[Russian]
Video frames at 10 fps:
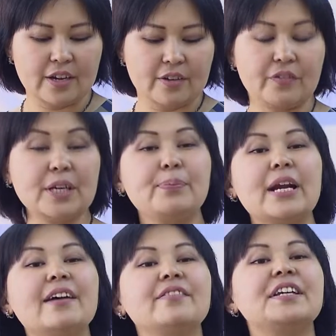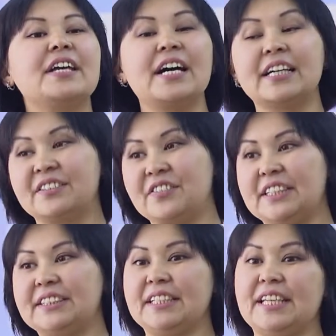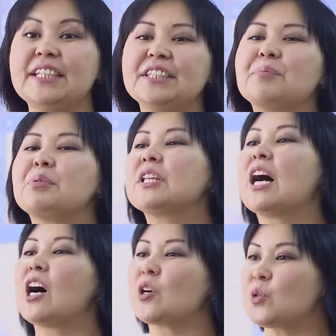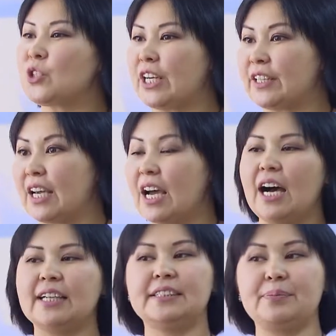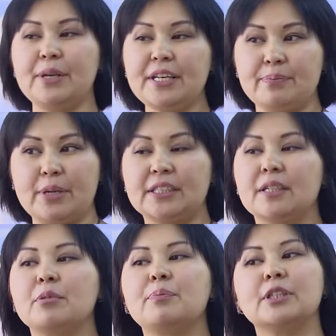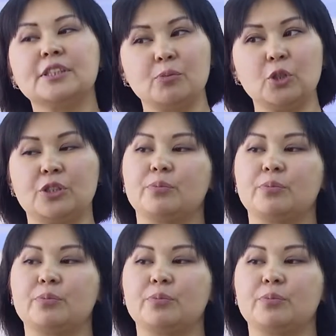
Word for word: Вы правильно ответили, это была Оружан. А теперь, ребята, мы посмотрим,